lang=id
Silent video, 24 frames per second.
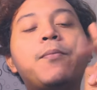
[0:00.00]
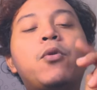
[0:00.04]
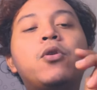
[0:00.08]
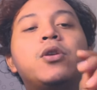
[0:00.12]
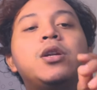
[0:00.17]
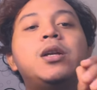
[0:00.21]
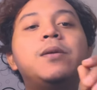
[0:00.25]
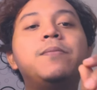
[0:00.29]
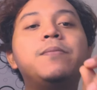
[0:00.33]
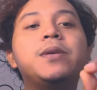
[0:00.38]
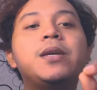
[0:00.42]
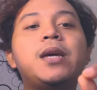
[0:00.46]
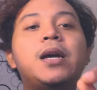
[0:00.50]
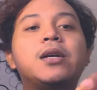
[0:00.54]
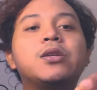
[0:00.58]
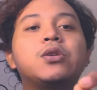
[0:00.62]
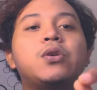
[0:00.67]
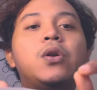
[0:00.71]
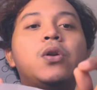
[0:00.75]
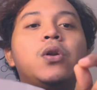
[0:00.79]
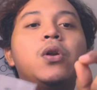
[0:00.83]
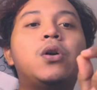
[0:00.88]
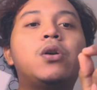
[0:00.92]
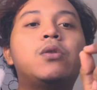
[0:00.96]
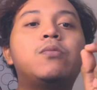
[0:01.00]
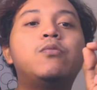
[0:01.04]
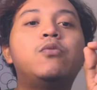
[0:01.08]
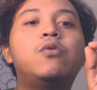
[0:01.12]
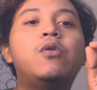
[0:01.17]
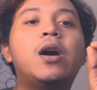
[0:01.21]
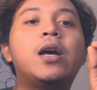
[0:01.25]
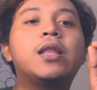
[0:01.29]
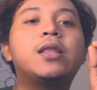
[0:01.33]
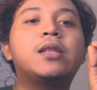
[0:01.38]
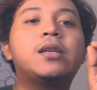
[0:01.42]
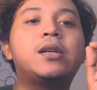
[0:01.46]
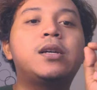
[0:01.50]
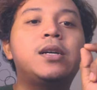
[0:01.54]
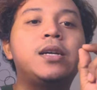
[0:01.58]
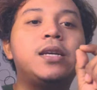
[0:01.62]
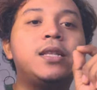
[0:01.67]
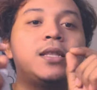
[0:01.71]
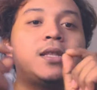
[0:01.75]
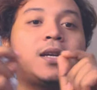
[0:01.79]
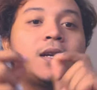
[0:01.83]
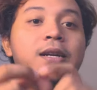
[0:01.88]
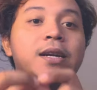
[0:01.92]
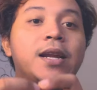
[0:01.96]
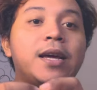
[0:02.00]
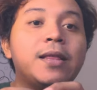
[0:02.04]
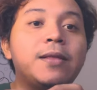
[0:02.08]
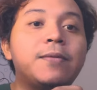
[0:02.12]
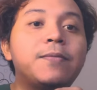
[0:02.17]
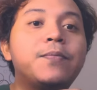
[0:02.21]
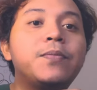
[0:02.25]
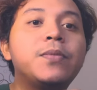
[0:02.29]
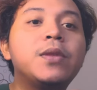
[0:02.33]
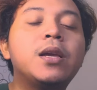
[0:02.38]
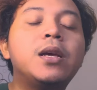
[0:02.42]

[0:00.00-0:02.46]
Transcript: modem yang nyolok buat ke internet